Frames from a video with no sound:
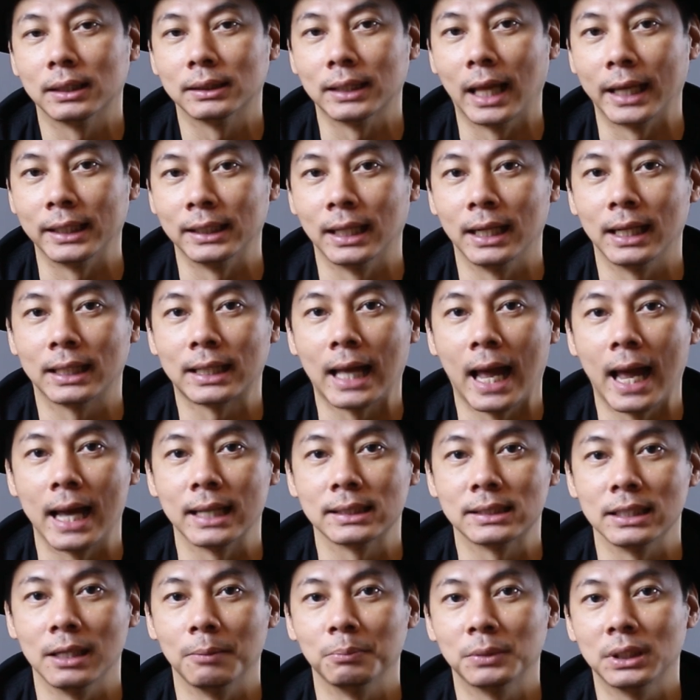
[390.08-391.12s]
ในนาฬิกา
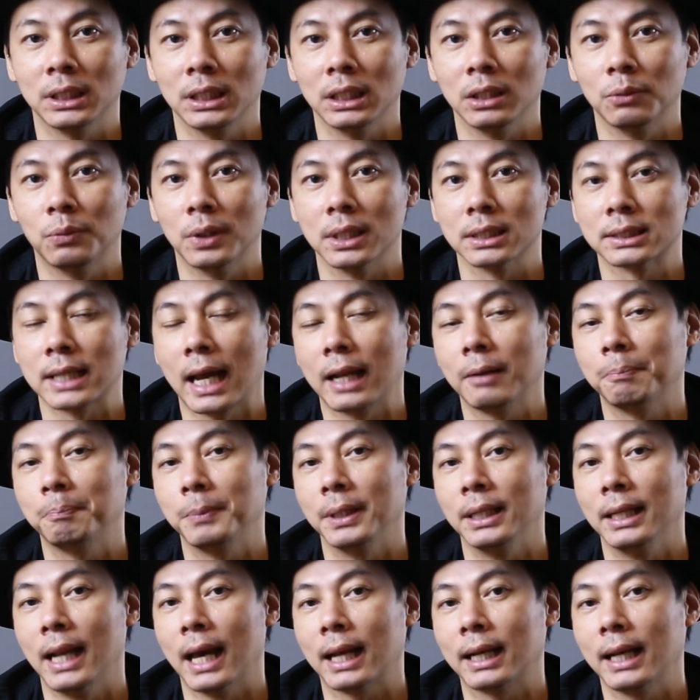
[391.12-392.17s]
GMT เวอร์ชั่น
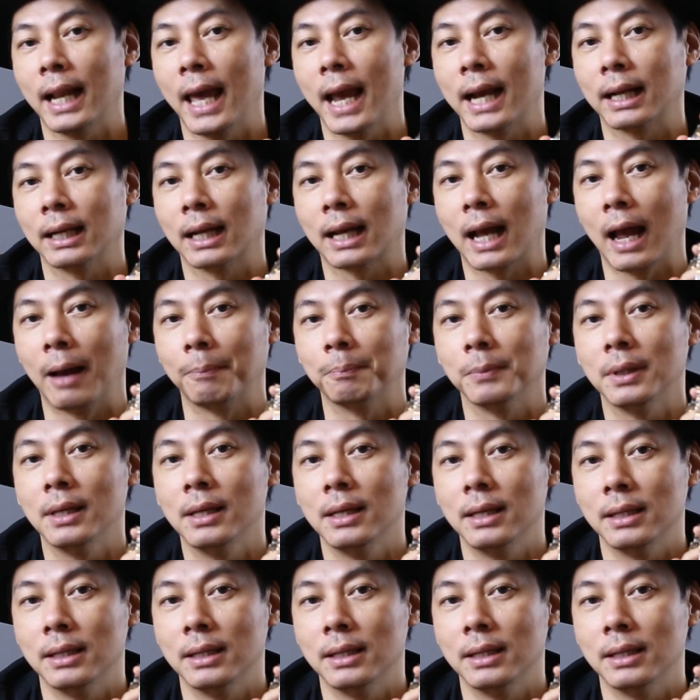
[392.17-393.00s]
ปีแรกๆนะครับ